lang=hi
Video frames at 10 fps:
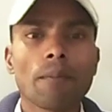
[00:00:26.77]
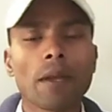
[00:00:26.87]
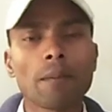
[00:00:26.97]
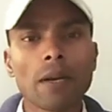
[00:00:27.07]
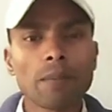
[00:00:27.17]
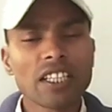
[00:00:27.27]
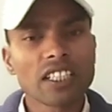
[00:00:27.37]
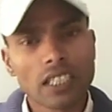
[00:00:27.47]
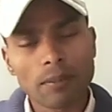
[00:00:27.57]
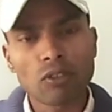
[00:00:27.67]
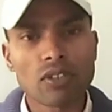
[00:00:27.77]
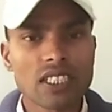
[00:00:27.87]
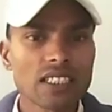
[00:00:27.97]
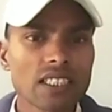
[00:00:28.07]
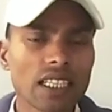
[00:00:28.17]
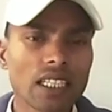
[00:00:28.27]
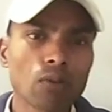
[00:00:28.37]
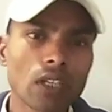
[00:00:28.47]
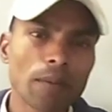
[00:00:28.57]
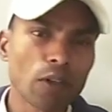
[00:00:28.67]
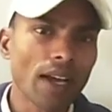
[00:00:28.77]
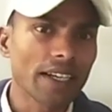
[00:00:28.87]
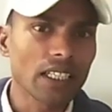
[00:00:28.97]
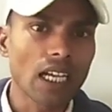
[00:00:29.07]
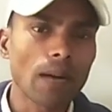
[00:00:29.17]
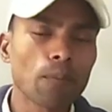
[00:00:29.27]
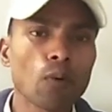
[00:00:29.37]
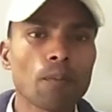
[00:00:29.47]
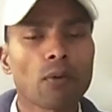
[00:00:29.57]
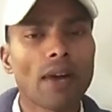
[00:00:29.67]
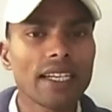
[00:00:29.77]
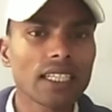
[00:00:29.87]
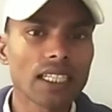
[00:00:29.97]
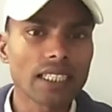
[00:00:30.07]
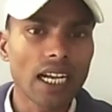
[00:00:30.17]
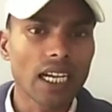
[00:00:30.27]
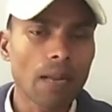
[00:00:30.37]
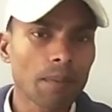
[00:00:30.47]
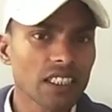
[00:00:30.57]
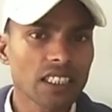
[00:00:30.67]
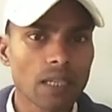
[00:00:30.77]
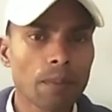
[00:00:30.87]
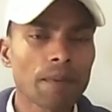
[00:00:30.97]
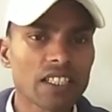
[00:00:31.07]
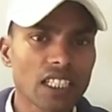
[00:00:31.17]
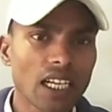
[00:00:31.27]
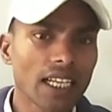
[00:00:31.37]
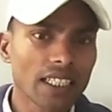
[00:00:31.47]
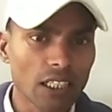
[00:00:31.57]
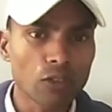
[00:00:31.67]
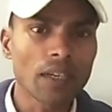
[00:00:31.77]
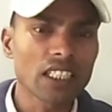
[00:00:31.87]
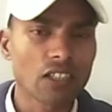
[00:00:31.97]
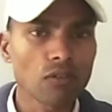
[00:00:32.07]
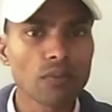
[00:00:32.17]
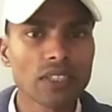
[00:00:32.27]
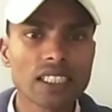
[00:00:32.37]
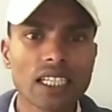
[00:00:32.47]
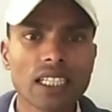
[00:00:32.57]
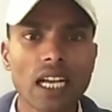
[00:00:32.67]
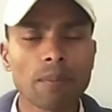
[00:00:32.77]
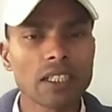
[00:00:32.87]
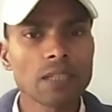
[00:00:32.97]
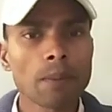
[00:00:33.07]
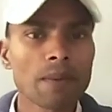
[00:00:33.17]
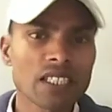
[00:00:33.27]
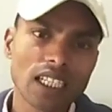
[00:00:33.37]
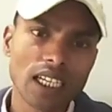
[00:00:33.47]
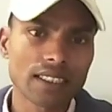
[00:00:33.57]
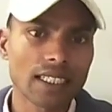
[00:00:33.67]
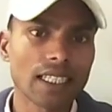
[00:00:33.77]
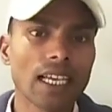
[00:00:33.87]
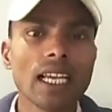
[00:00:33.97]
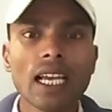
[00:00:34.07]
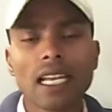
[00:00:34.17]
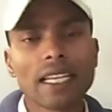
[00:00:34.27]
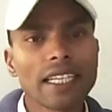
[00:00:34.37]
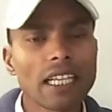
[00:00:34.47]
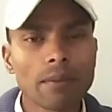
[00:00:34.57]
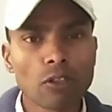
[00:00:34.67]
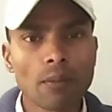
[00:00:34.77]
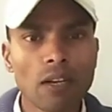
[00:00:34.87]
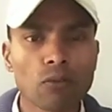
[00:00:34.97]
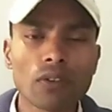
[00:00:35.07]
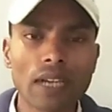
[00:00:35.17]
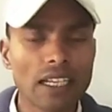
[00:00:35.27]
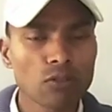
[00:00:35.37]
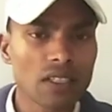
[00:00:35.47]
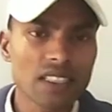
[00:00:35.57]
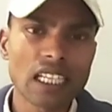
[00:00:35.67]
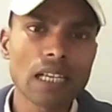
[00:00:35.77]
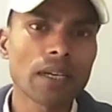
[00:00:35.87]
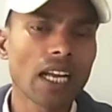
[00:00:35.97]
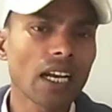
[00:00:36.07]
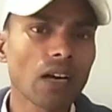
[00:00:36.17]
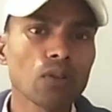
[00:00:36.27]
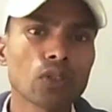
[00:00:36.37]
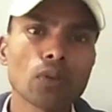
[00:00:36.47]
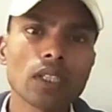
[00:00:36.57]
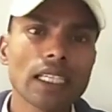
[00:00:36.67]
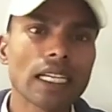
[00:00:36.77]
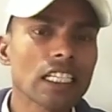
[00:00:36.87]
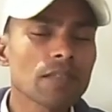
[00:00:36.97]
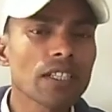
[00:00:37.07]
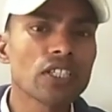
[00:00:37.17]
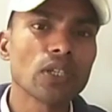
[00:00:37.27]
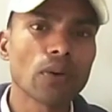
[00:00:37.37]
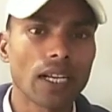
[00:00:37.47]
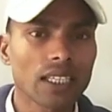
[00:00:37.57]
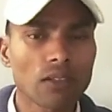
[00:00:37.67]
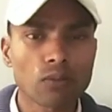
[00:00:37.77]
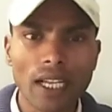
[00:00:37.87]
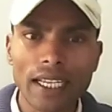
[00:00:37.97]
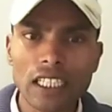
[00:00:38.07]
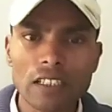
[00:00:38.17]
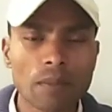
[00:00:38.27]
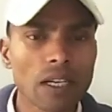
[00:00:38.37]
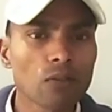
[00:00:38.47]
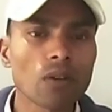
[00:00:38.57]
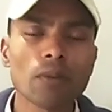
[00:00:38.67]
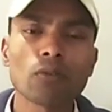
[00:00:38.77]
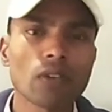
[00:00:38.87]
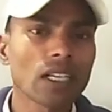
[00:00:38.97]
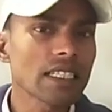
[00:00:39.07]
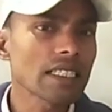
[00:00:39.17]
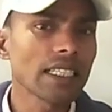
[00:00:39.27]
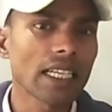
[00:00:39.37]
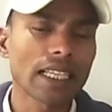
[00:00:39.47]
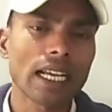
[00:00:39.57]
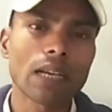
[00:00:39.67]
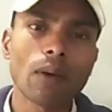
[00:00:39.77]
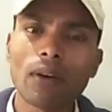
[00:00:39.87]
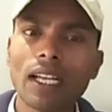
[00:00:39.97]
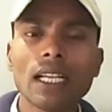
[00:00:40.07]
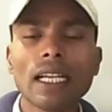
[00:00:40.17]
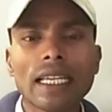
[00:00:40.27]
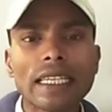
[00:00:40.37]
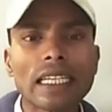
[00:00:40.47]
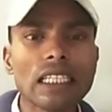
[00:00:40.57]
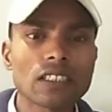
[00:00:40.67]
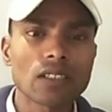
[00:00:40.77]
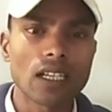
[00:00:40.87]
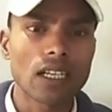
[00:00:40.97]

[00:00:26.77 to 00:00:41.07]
पेपर पर जितने भी क्वेश्चन आते हैं उनके वीडियो ऑलरेडी आपको प्रोवाइड कर दिया अगर आप अच्छी तरह प्रिपरेशन करना चाहते हैं तो मेरे चैनल को विजिट करके आप अच्छी प्रिपरेशन कर सकते हैं लेकिन यह वीडियो मैं उन स्टूडेंट्स के लिए बना रहा हूँ जो कि इंग्लिश में जीरो है अर्थात उनका इंग्लिश बिल्कुल भी उनको इंग्लिश नहीं आता है केवल वह इंग्लिश